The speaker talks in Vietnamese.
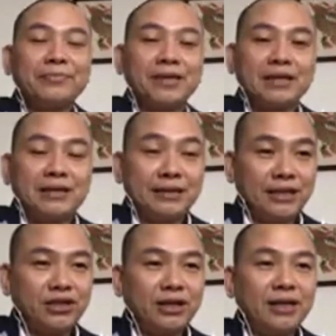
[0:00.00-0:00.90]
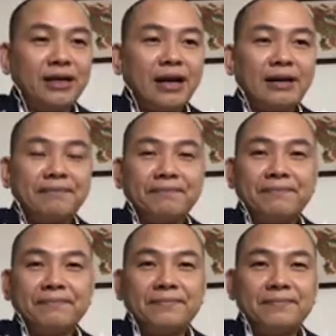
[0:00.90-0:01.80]
Thế cho nên là
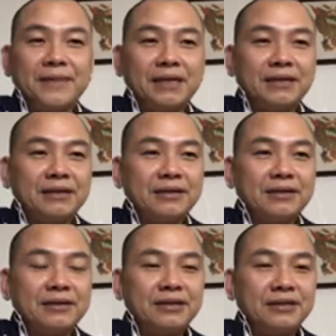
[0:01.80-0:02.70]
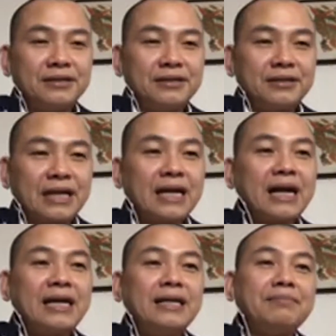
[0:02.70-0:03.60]
uh, cái
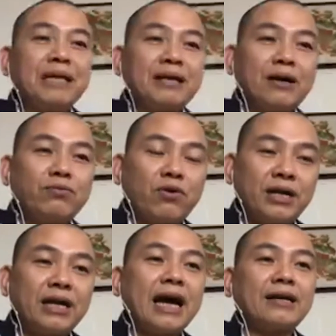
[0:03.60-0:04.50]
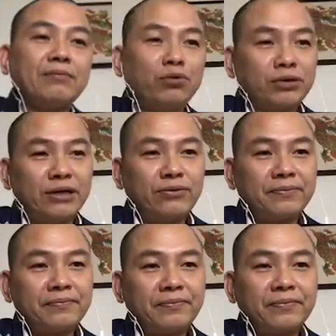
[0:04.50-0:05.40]
khái niệm thành công có nghĩa là đạt được mục tiêu.
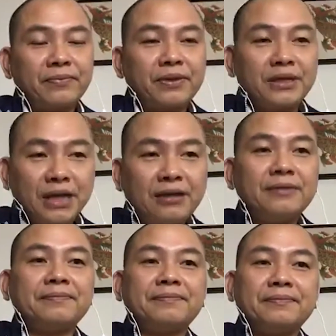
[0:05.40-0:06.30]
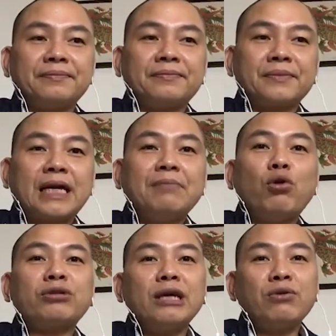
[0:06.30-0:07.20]
Nhưng cái
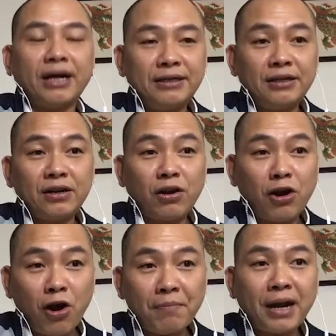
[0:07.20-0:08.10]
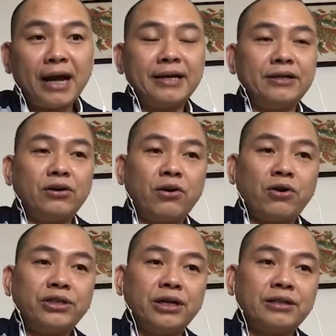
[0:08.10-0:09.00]
mục tiêu đấy nó gom lại nó
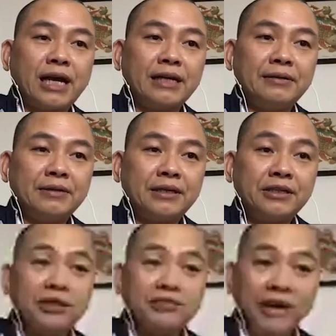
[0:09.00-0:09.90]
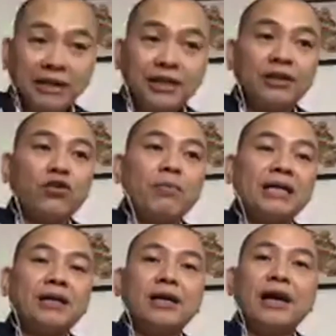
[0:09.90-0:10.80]
có trở thành cái sự phát triển của
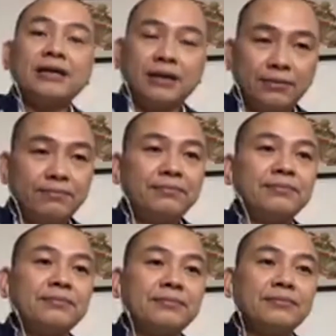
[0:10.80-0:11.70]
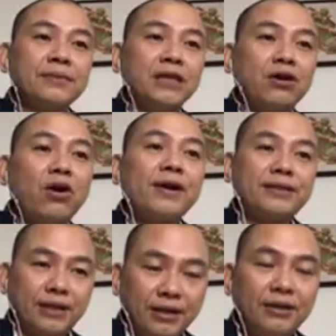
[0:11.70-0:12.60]
bản thân hay không thì nó gọi là
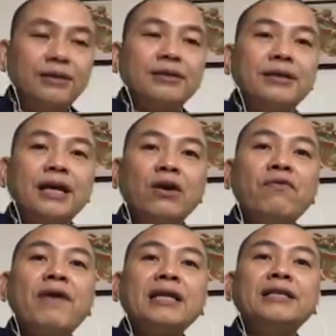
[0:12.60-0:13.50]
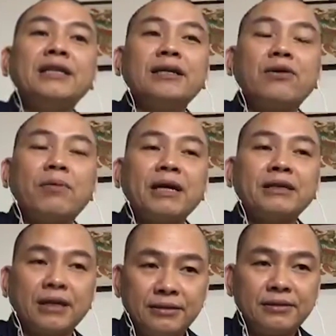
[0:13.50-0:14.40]
chân lý. Nếu phát triển được của bản thân,